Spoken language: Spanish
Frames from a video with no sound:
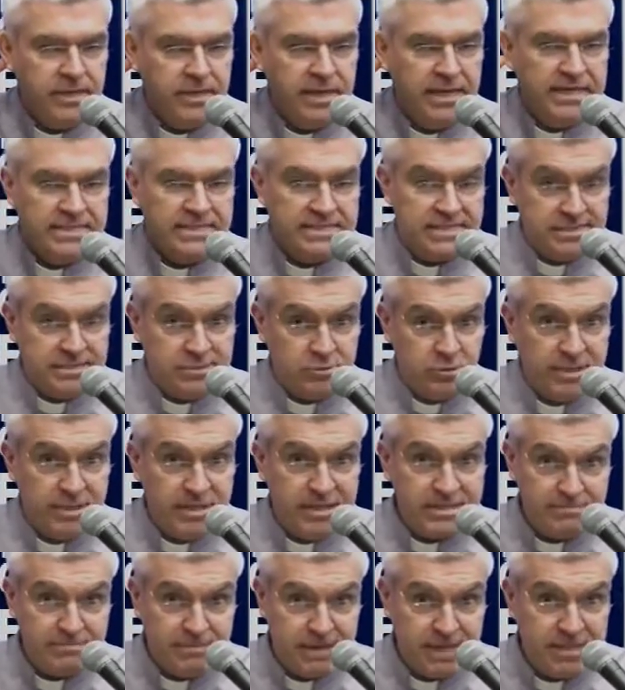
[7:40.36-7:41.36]
Si estoy
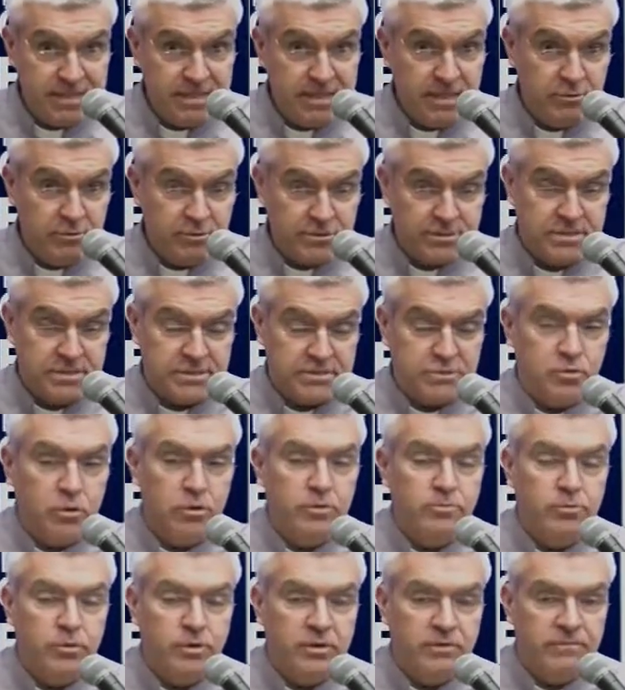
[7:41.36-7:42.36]
desprendido, si estoy
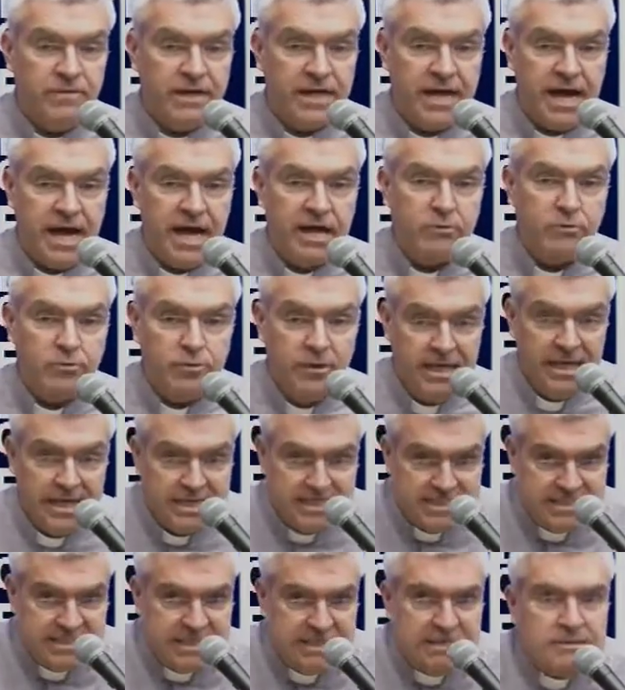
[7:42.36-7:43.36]
purificado,
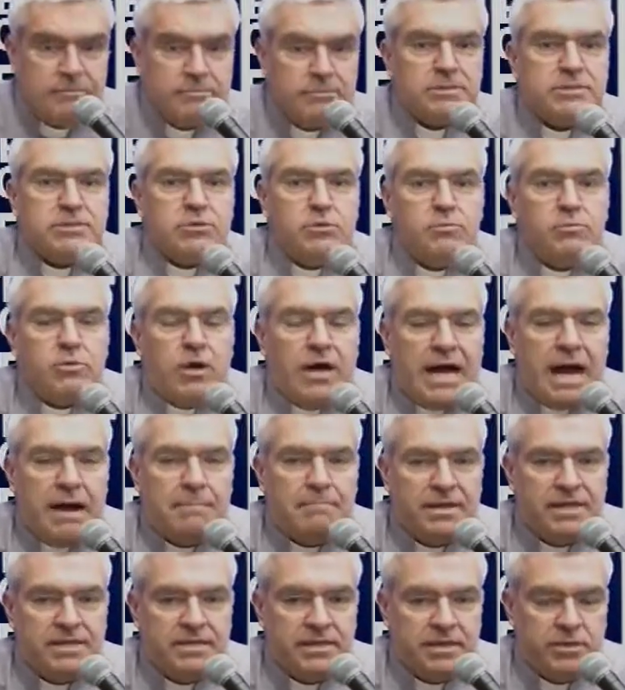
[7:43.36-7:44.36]
si estoy
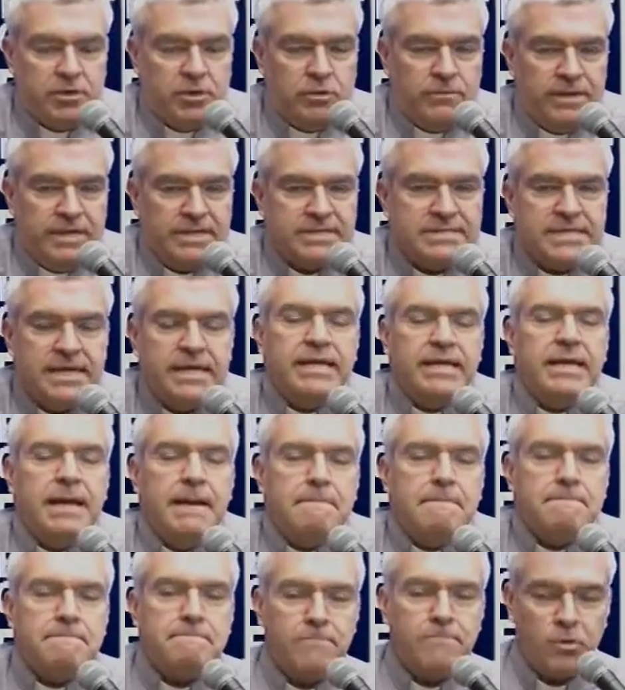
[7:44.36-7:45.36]
aprendiendo a obedecer,
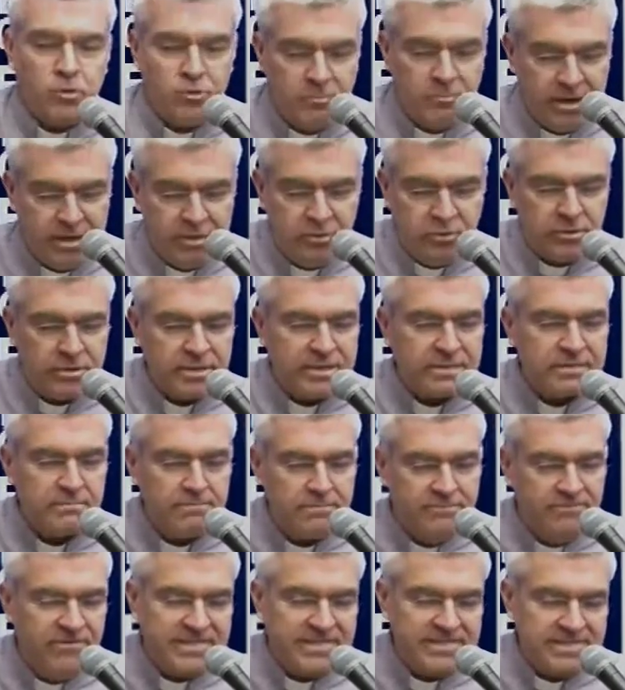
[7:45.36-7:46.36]
con mayor
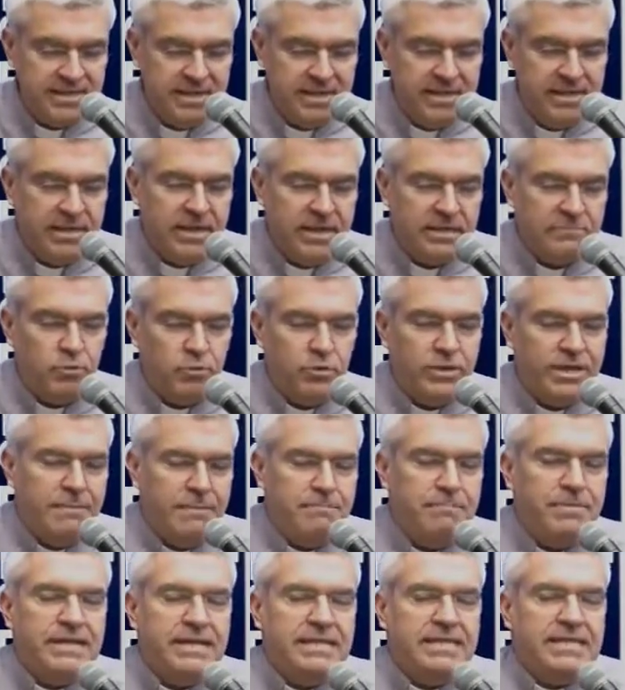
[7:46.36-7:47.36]
facilidad voy a
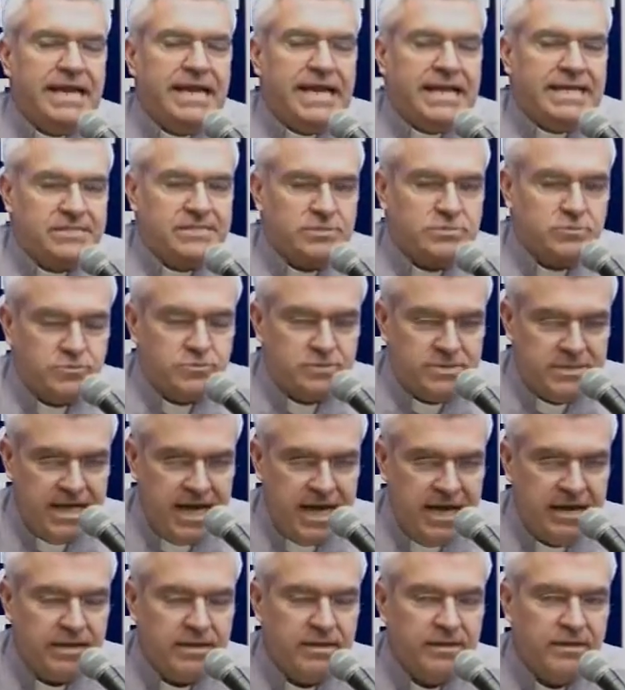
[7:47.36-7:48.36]
aprender a
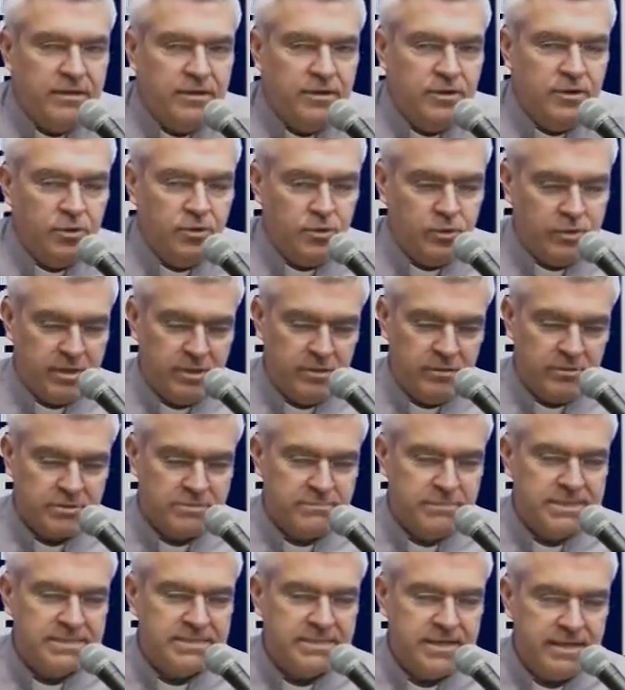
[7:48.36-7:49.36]
escuchar lo que Dios
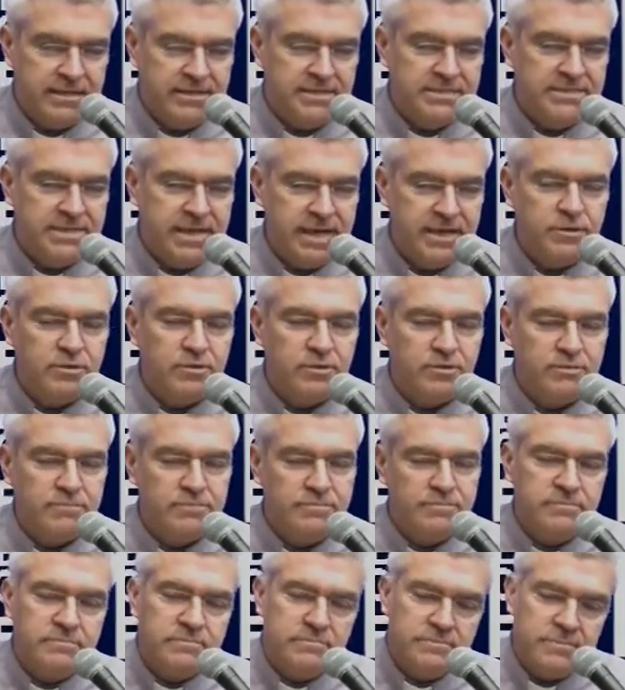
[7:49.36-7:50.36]
me está diciendo.
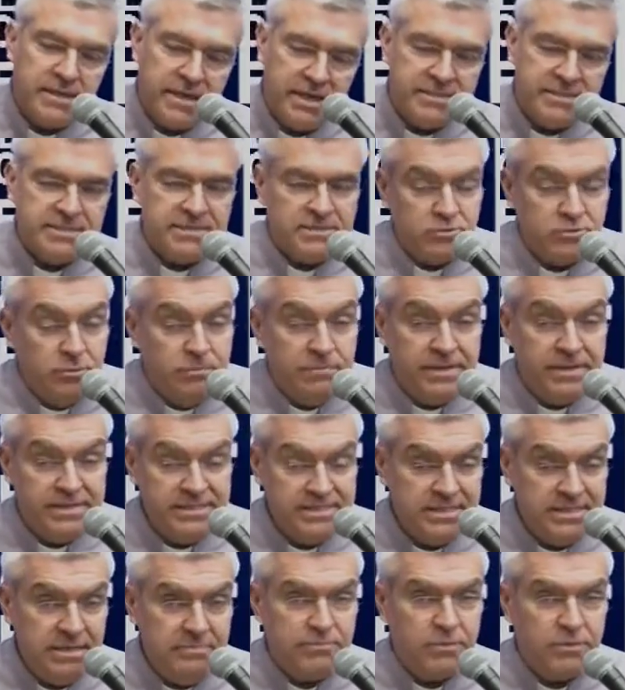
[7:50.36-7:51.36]
Ese es un
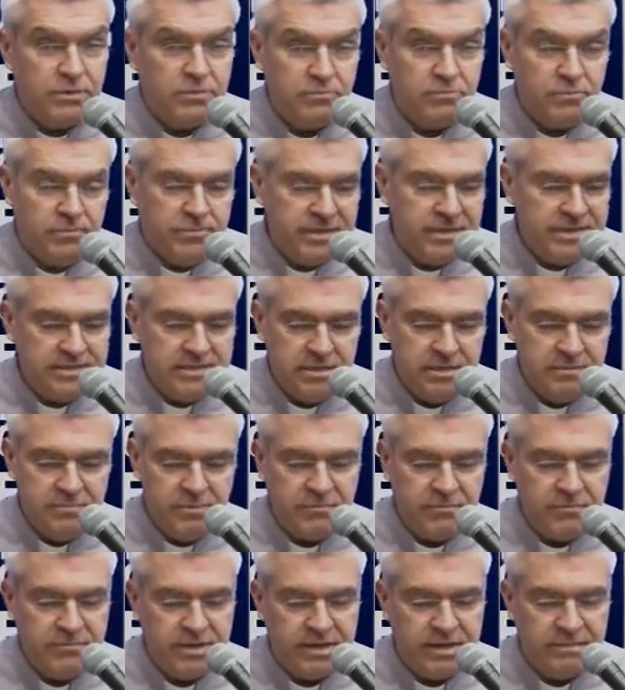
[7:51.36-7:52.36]
principio, un principio
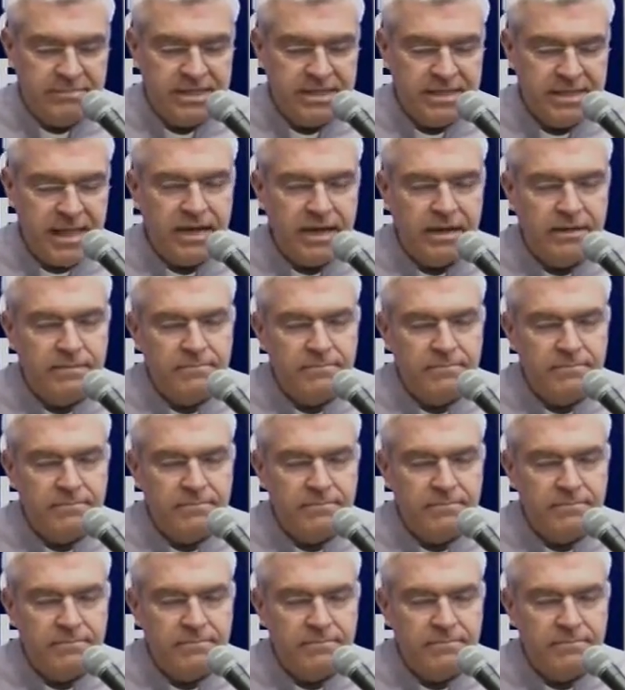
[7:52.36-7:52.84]
fundamental.